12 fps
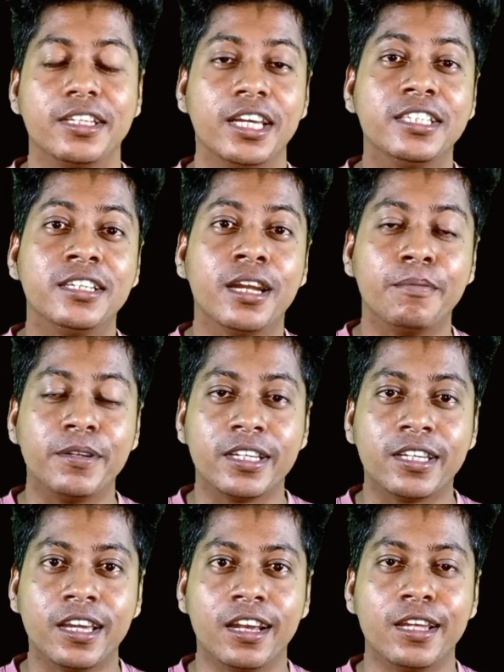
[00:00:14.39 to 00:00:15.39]
এই সিরাপটি
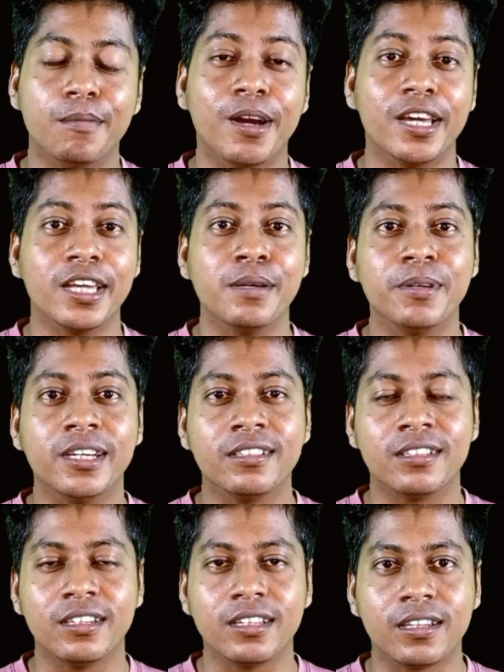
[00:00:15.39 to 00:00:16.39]
খেলে বা এই
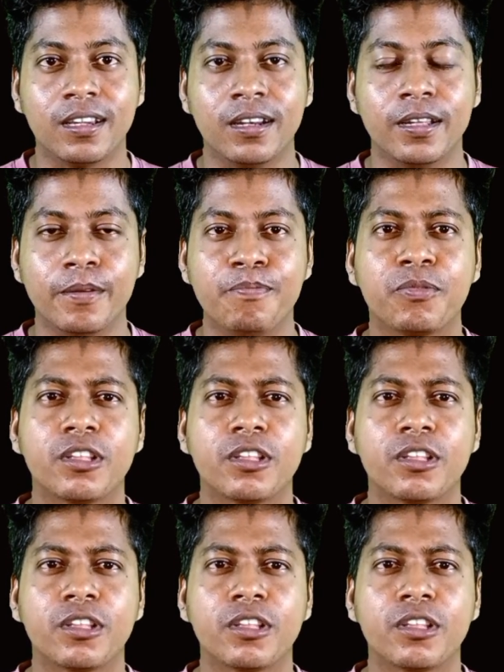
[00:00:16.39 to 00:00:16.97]
মেডিসিনটি খেলে